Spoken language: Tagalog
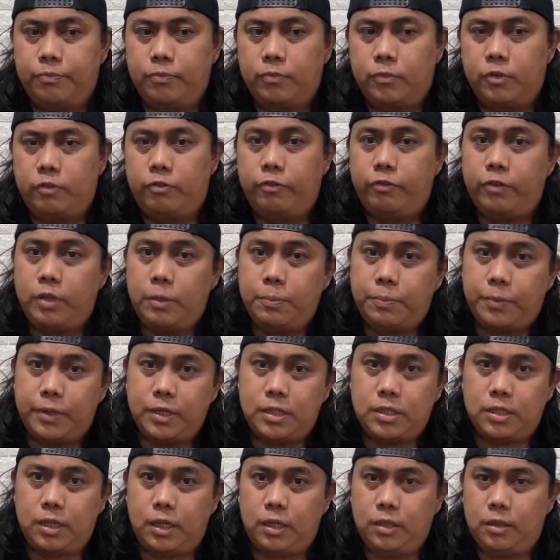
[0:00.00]

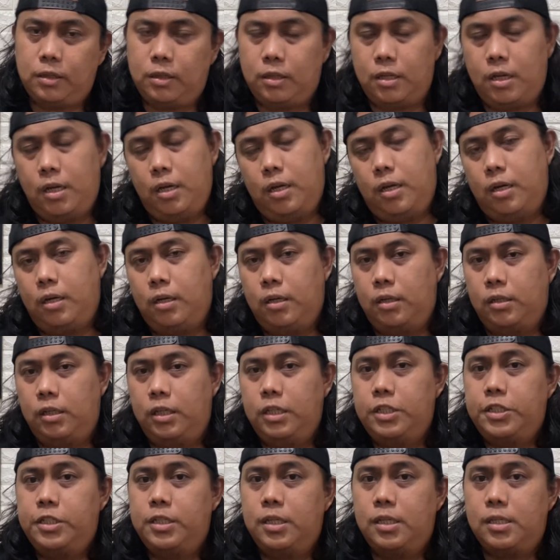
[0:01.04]
50% ng
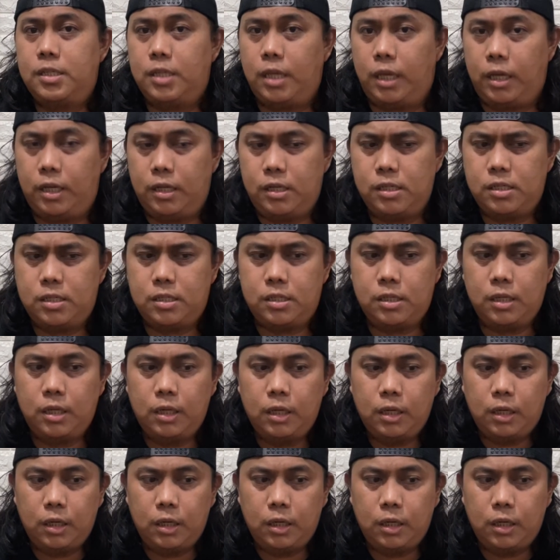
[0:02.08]
each sales